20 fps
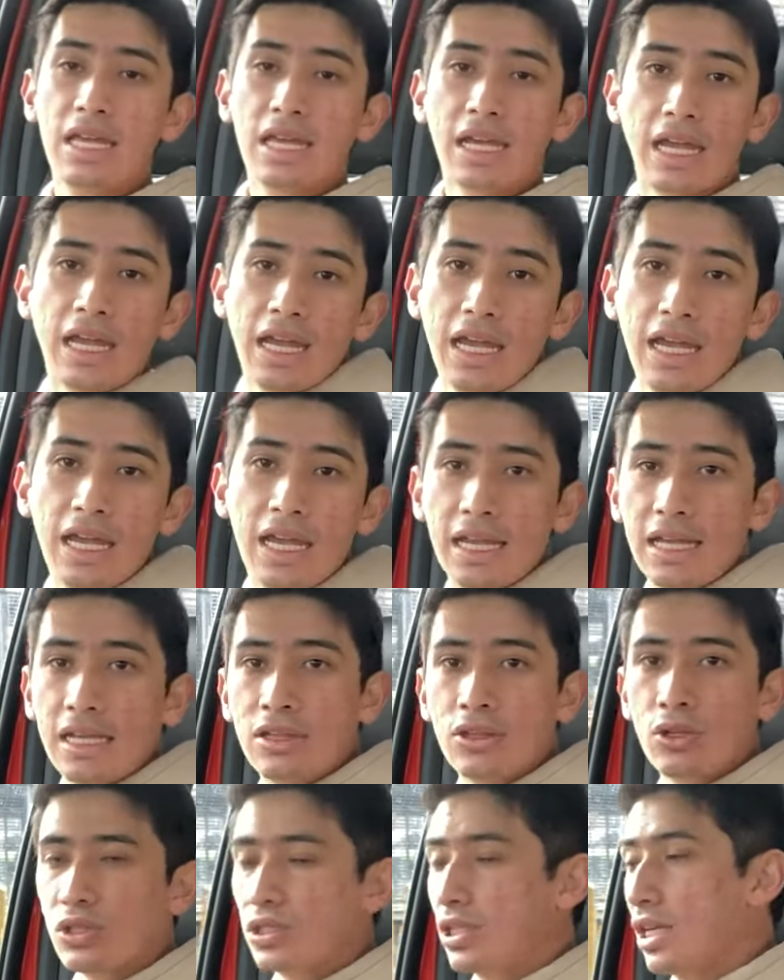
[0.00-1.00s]
que
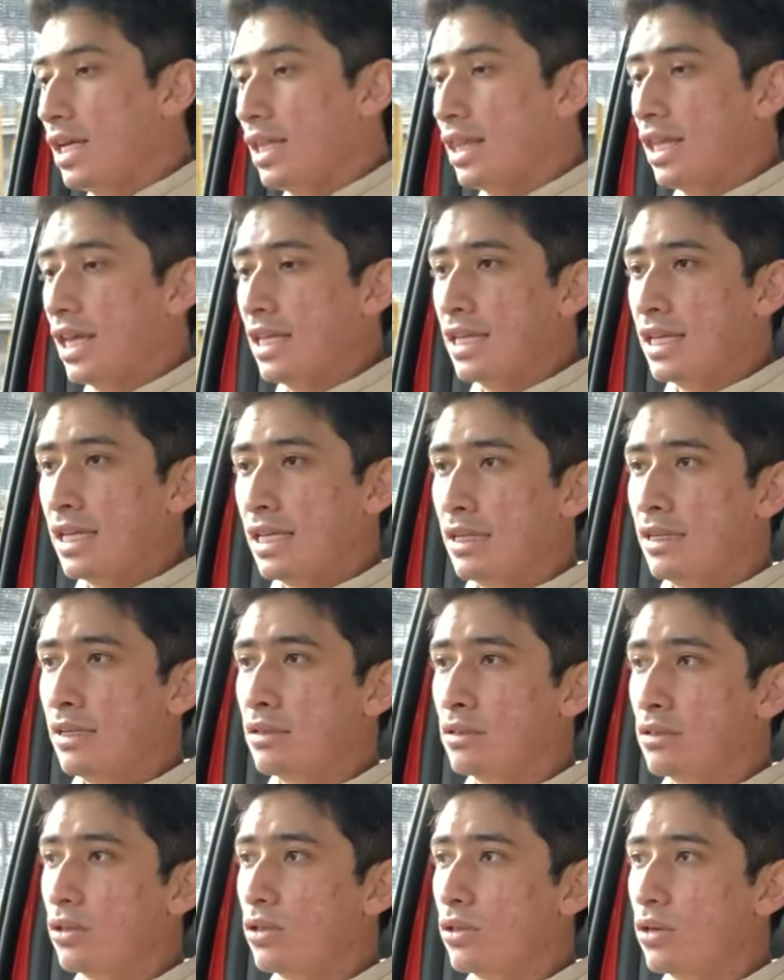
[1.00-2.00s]
no se
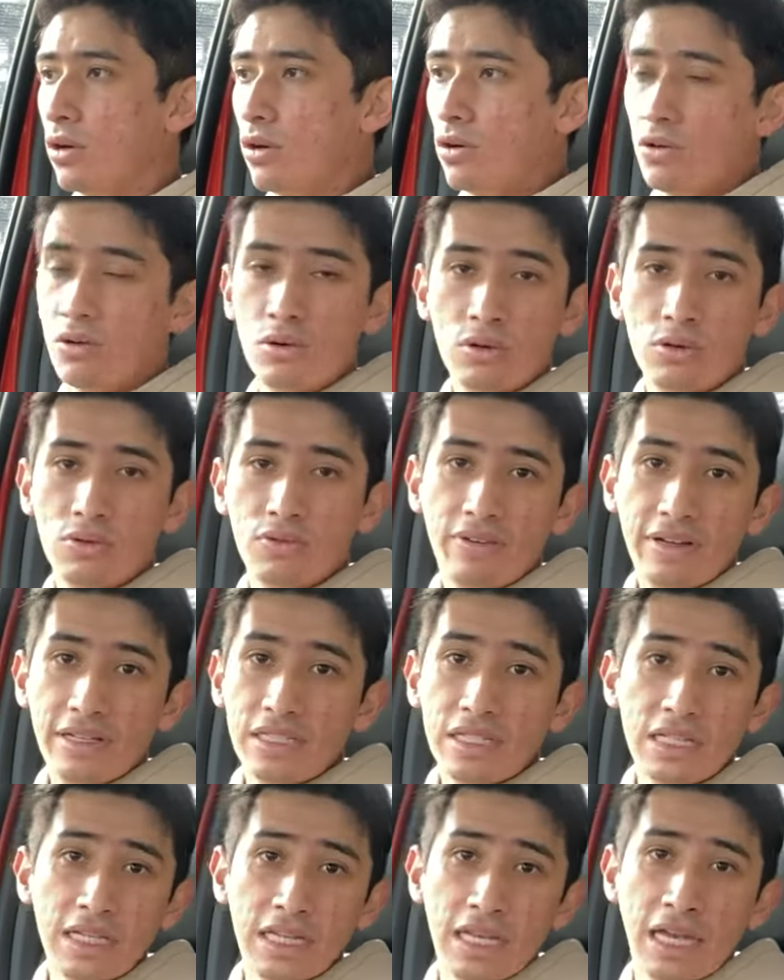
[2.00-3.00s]
detienen con
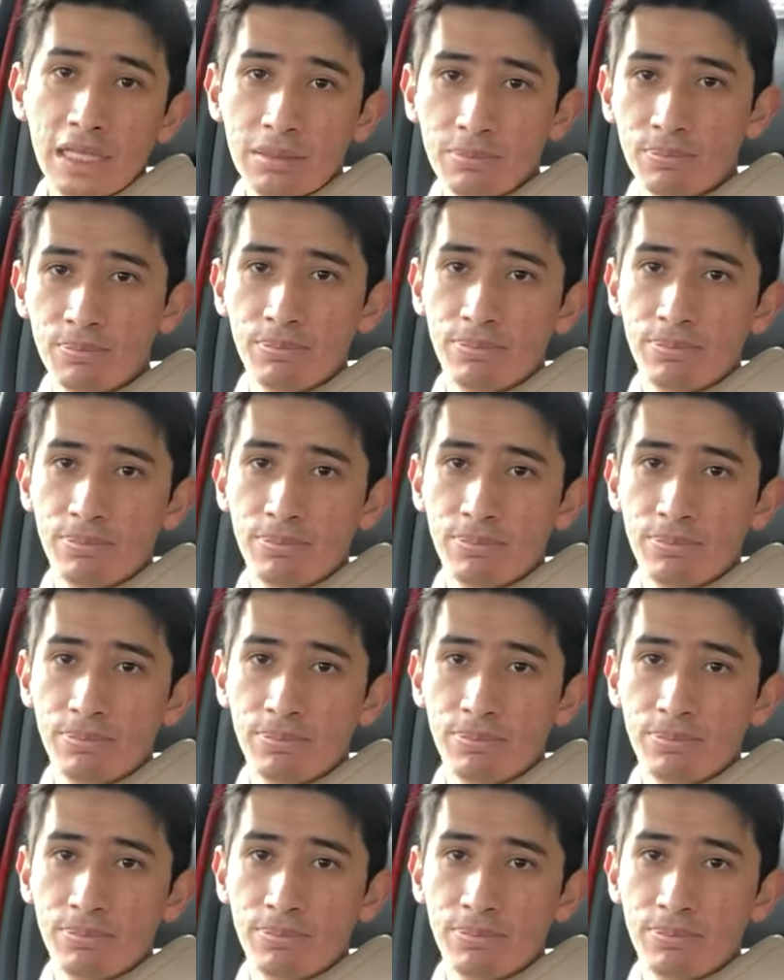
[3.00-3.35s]
facilidad